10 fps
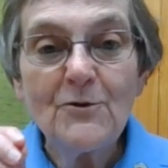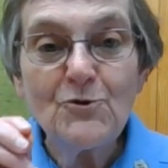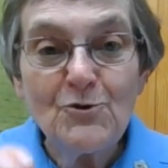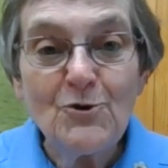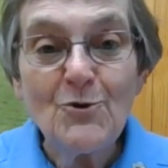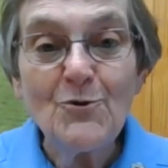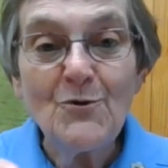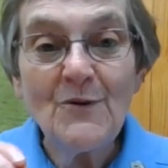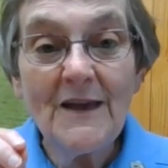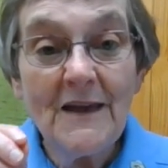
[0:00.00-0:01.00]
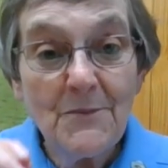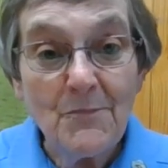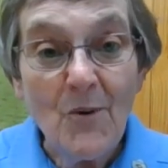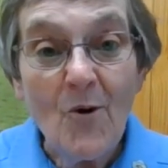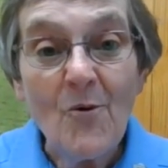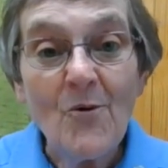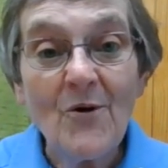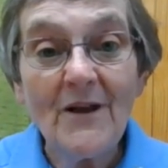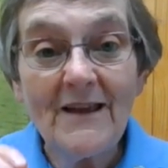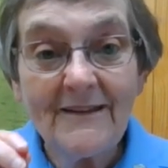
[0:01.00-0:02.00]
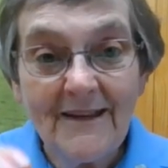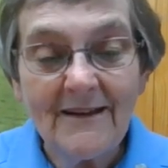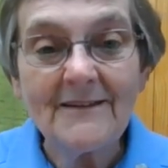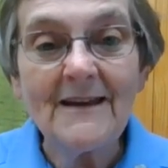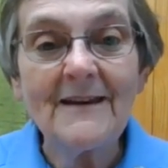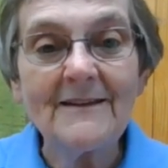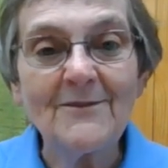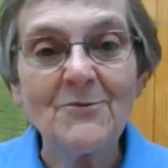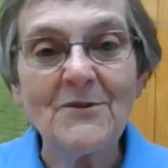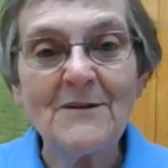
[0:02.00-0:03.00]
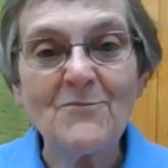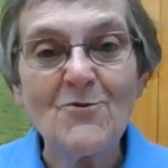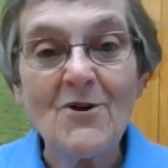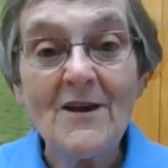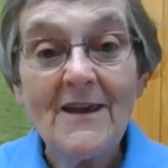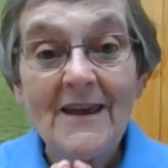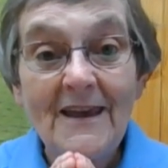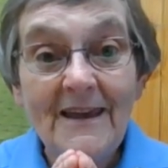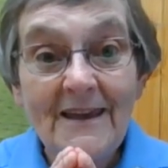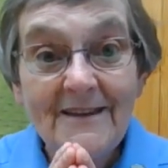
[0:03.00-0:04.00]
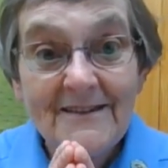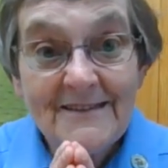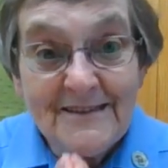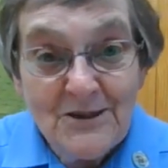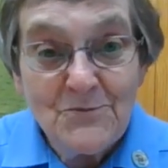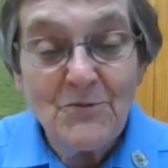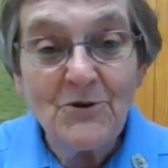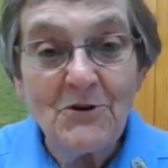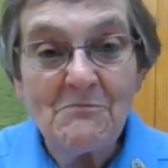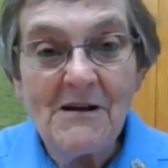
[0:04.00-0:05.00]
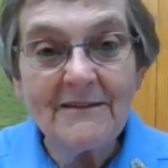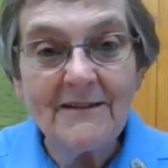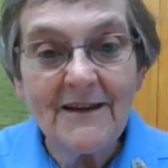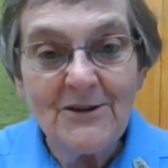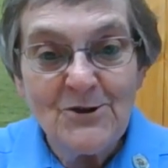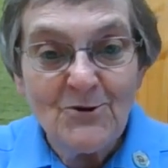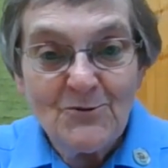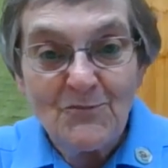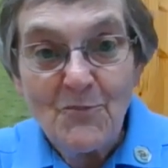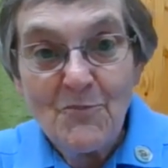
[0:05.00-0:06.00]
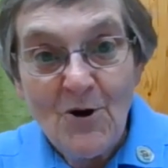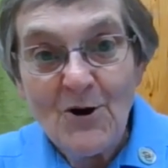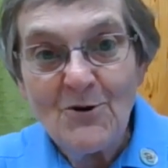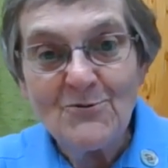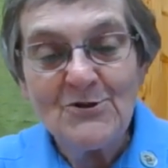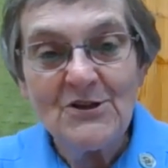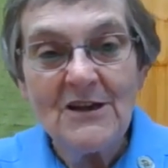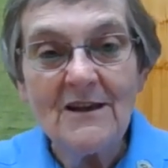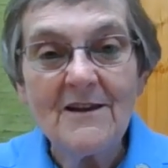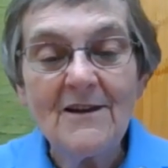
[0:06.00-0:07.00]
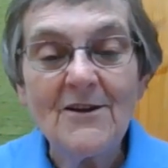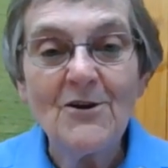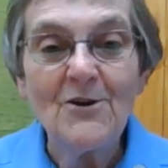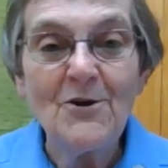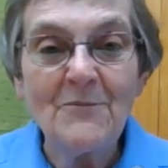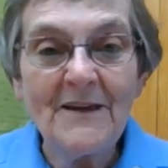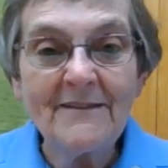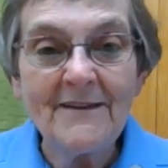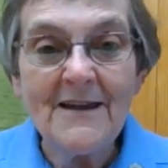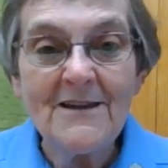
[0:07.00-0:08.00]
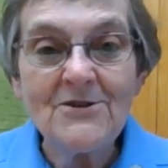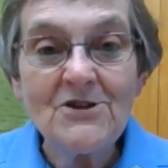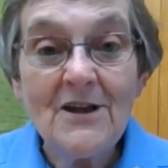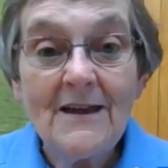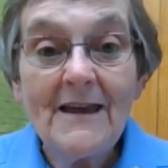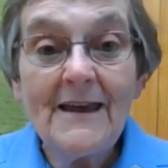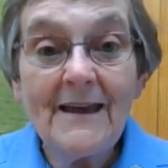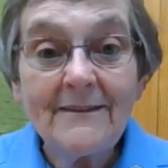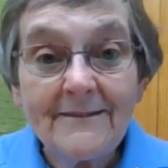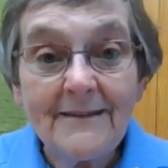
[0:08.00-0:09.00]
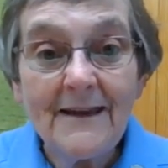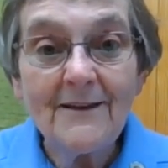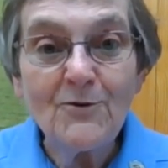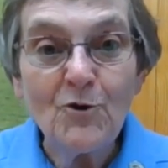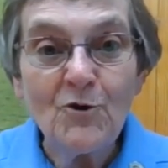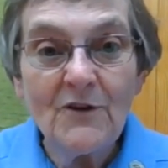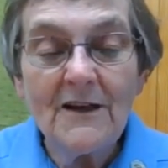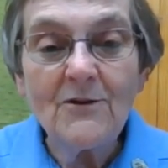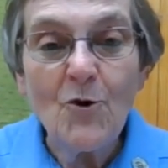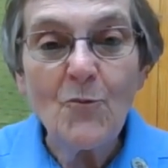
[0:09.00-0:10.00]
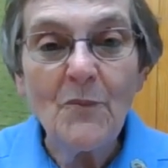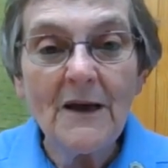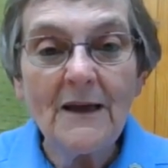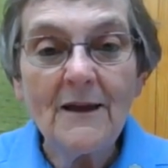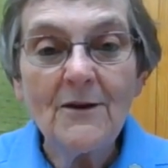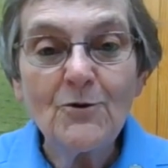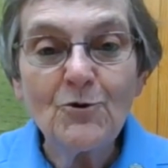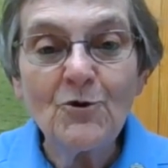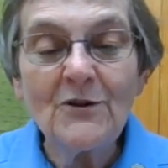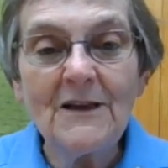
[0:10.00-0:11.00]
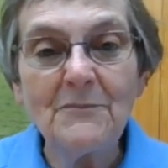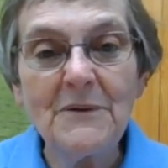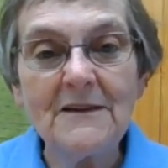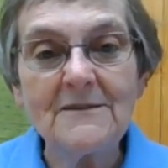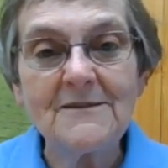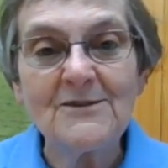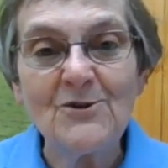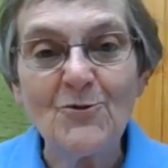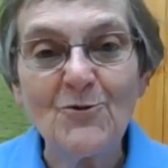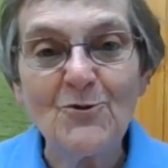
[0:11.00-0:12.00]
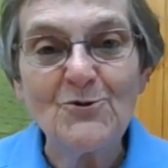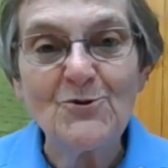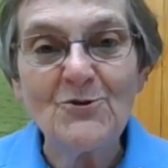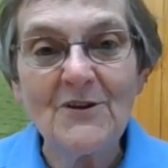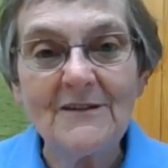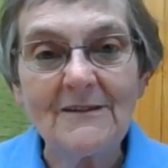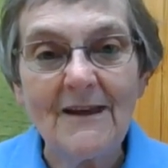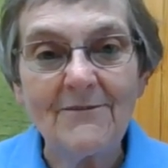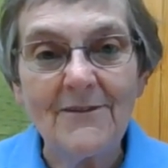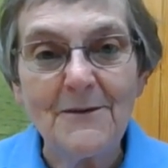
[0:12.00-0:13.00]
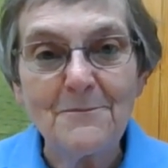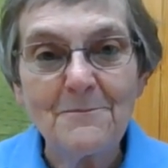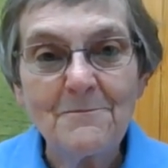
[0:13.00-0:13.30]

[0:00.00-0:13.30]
Dieu est bon éternel est son amour. Et si je peux te demander quelque chose pour prolonger le message, essaie de dénombrer toutes les bénédictions de Dieu dans sa vie.